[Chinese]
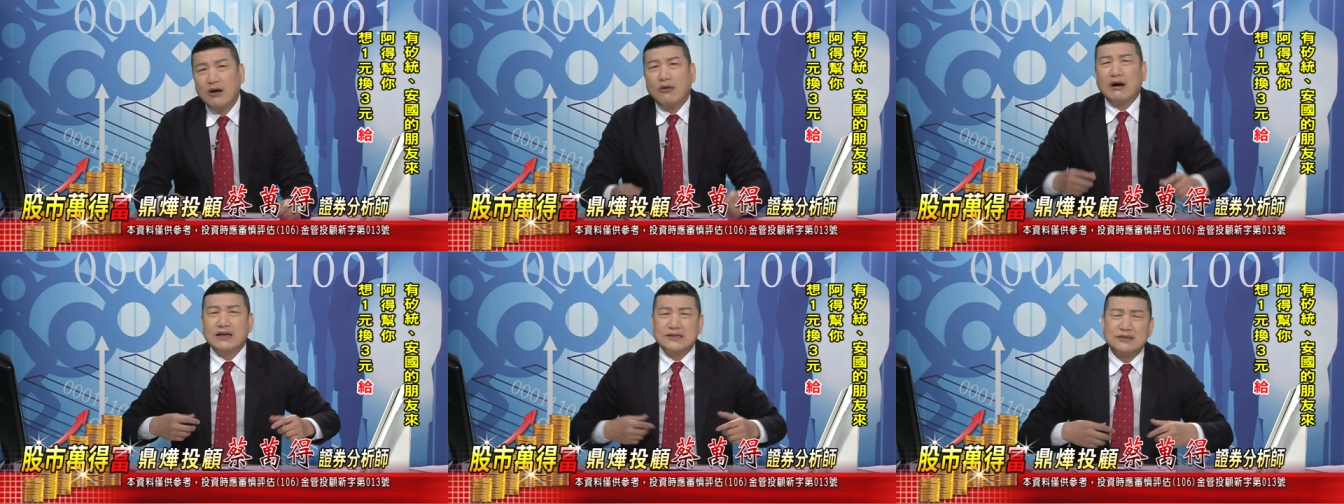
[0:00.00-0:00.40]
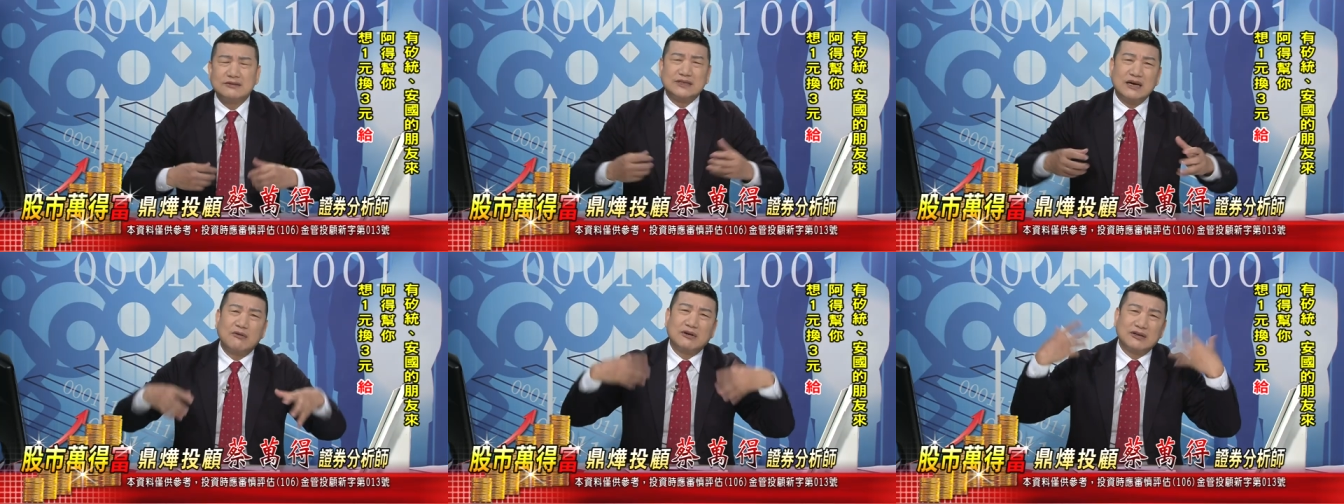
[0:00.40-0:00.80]
我来
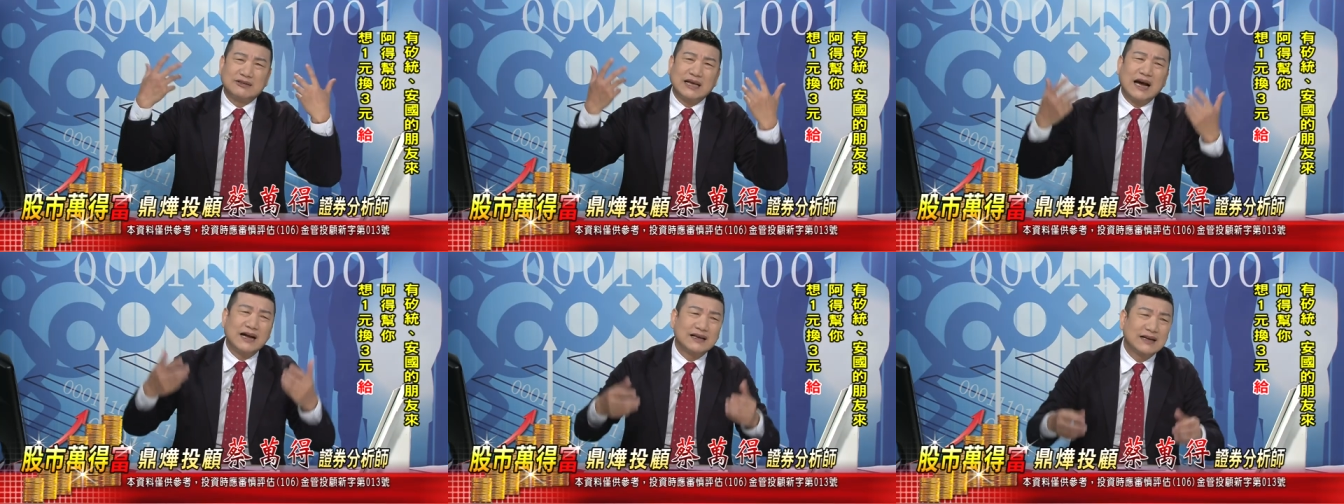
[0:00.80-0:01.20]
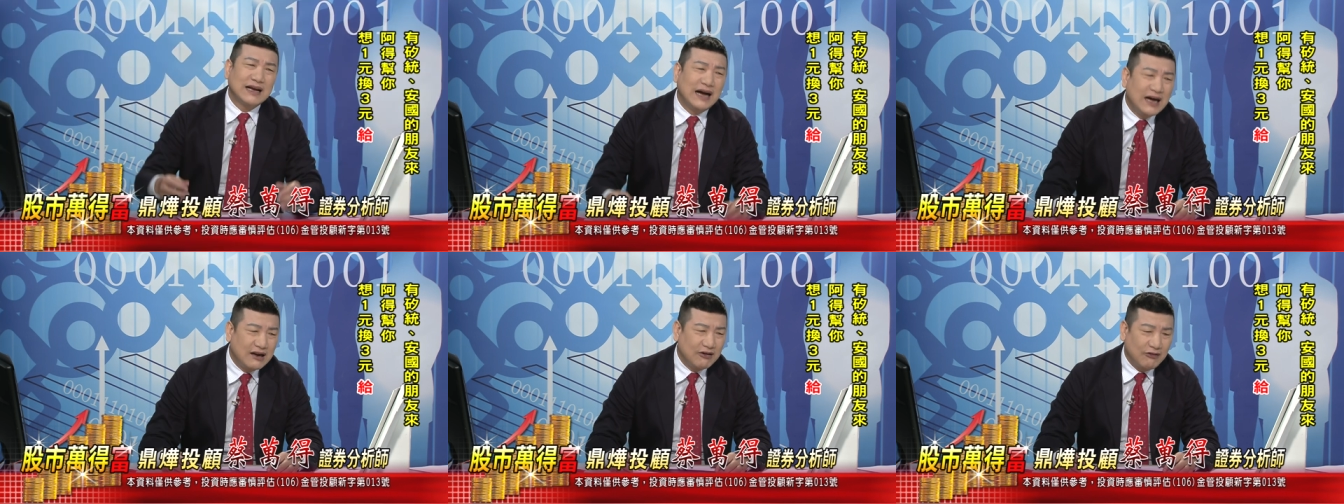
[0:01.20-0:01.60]
做这，我的碳
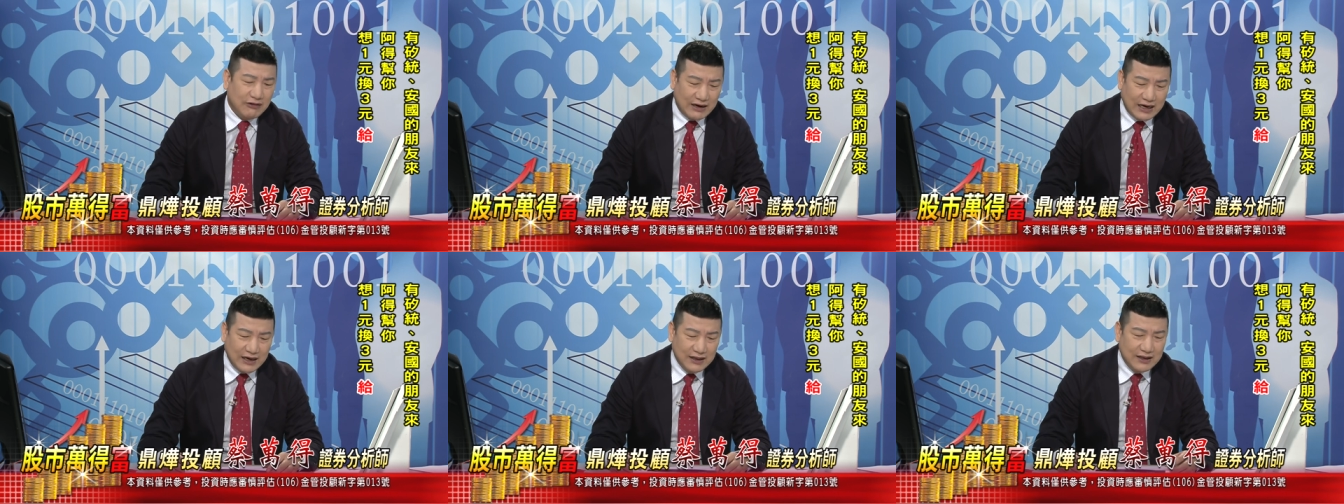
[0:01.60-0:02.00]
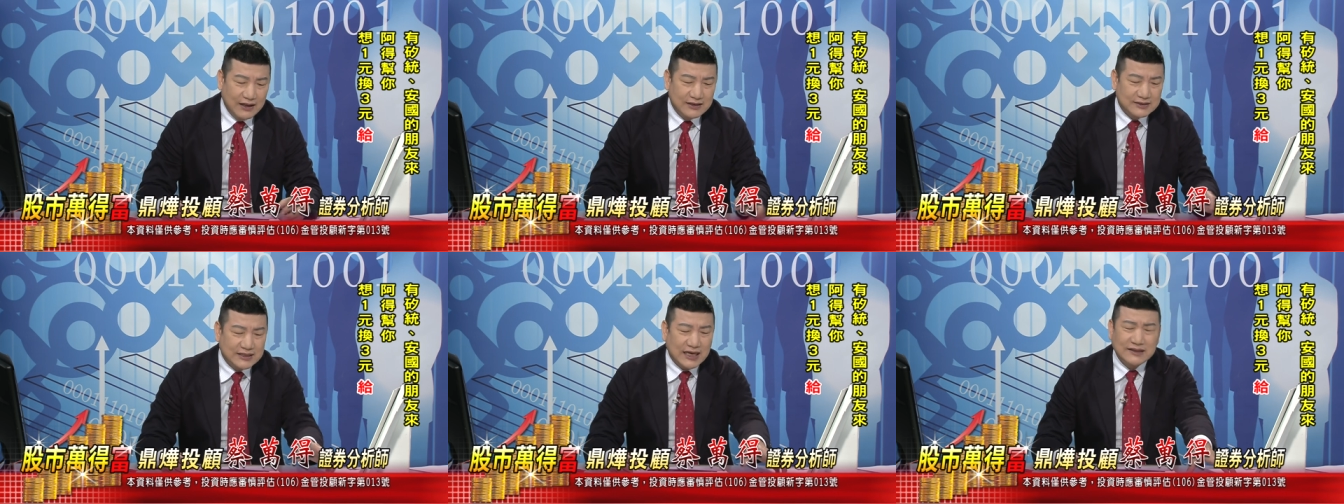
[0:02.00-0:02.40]
架了啊，
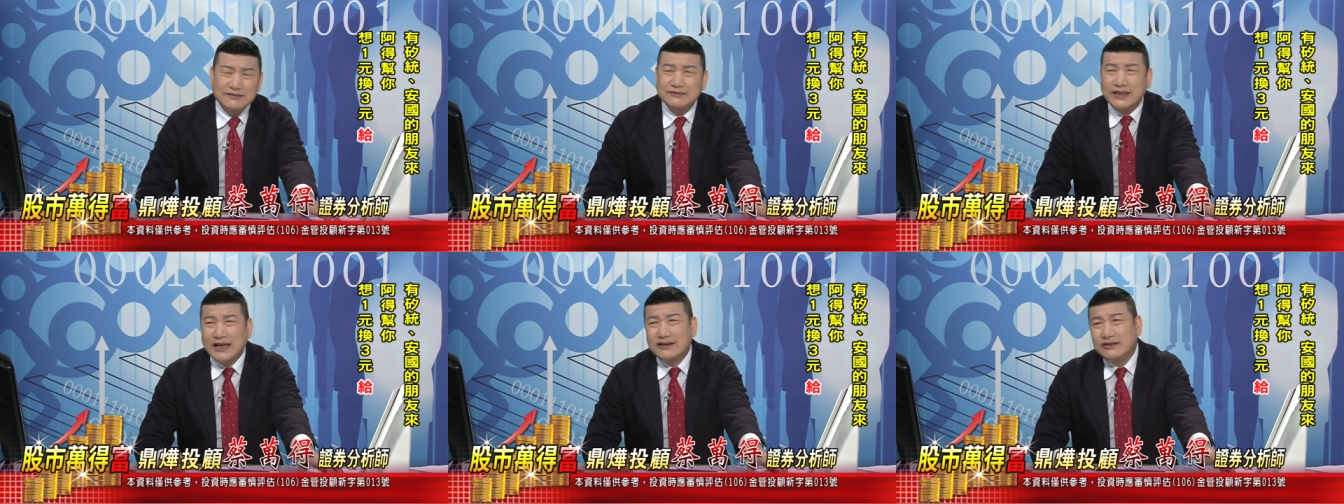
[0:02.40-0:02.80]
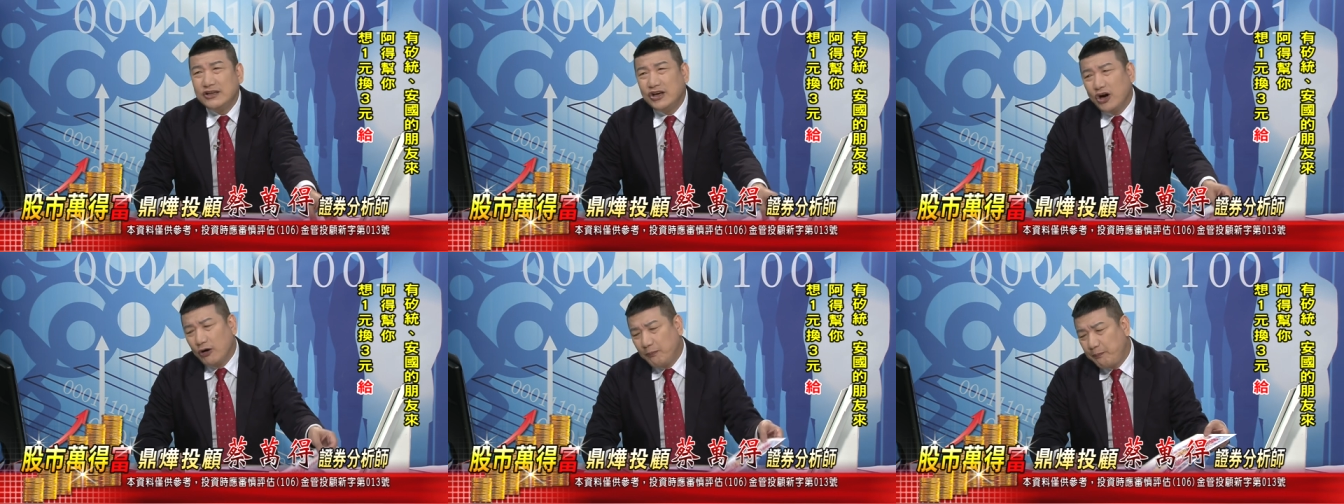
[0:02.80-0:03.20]
三点
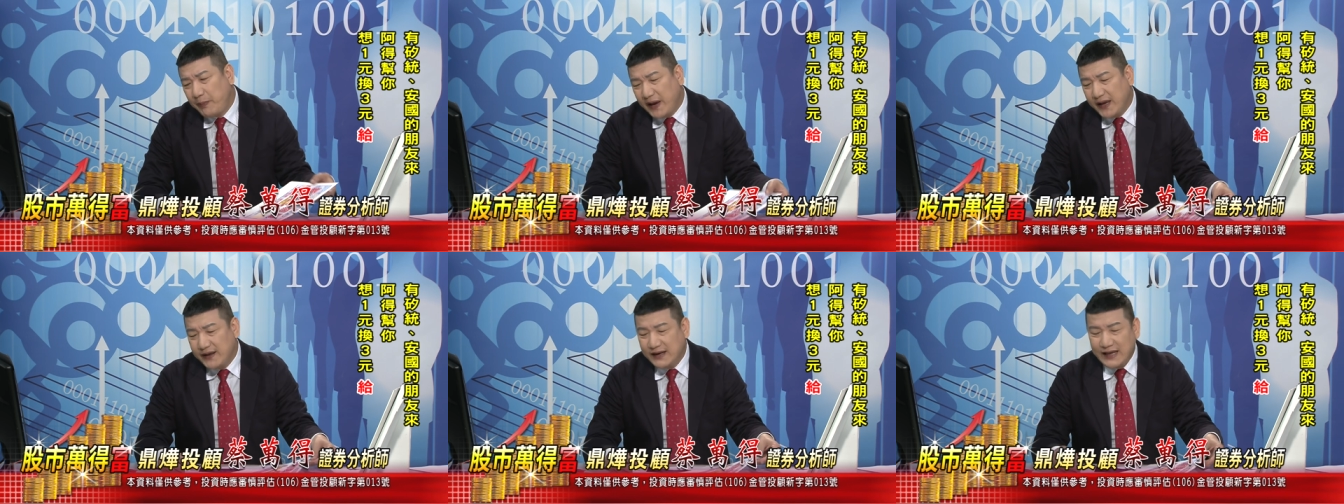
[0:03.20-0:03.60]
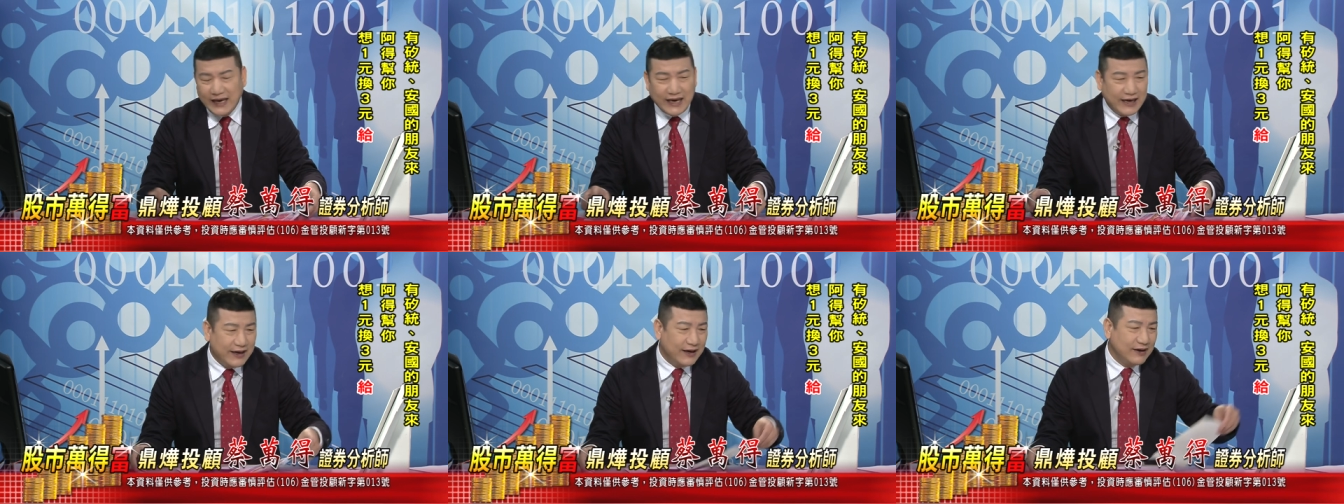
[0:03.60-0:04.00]
六倍
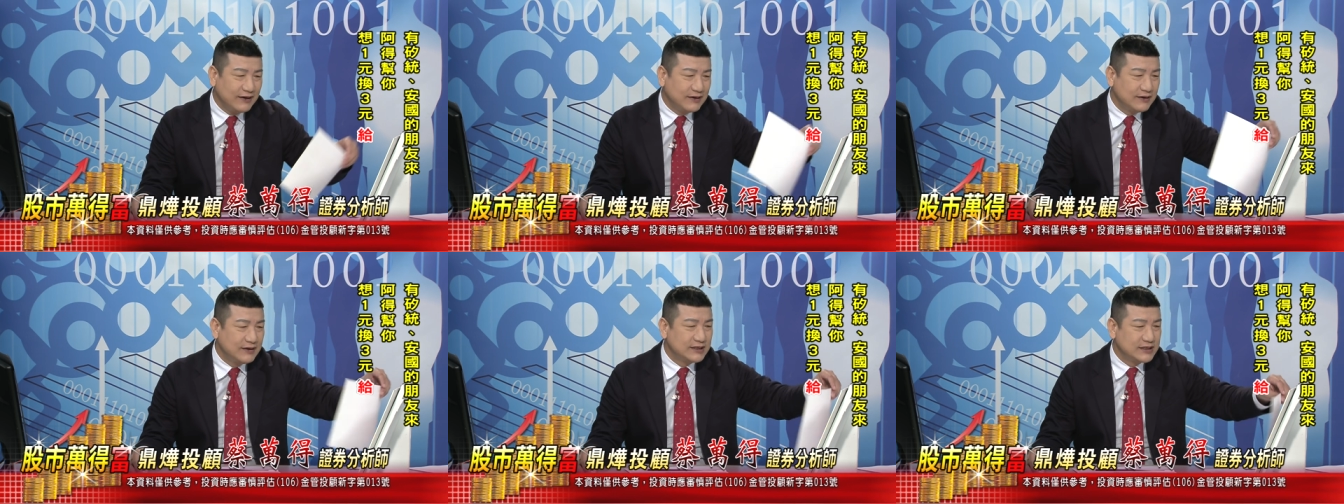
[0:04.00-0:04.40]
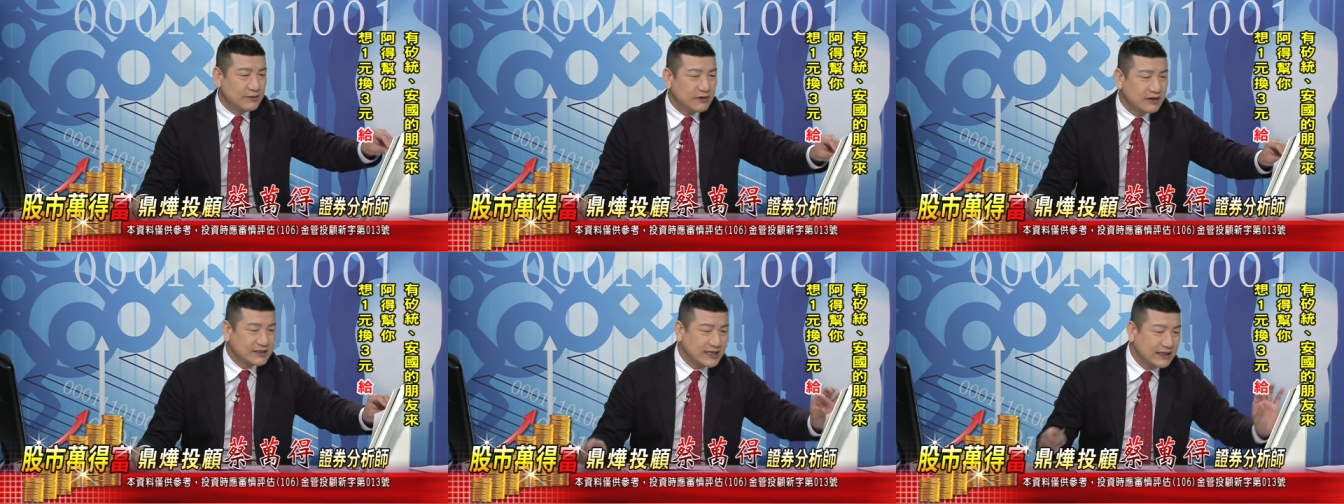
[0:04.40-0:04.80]
呢。
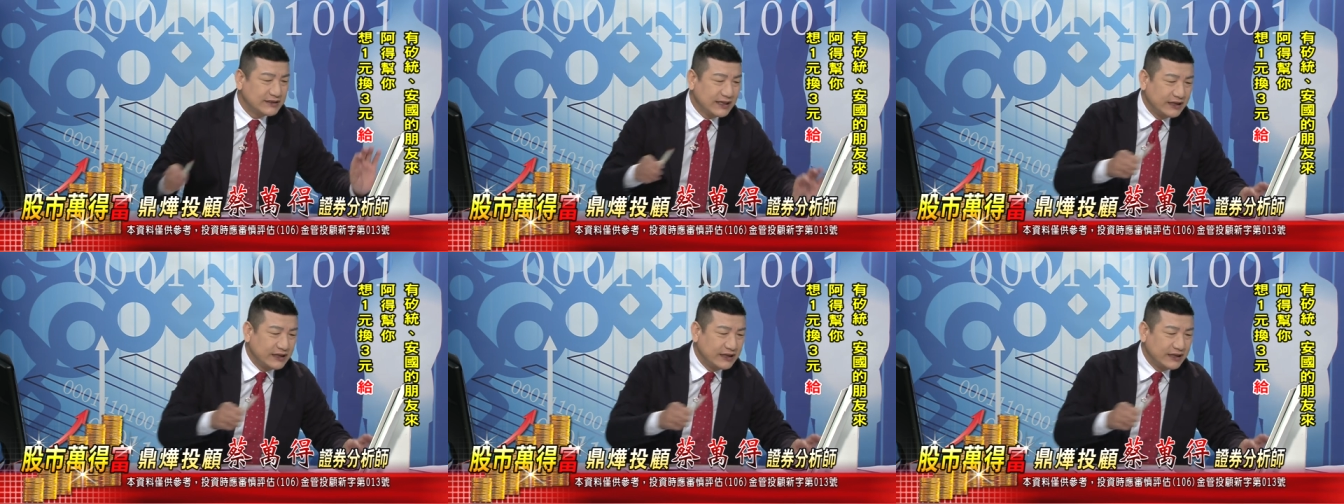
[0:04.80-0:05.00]
什么个三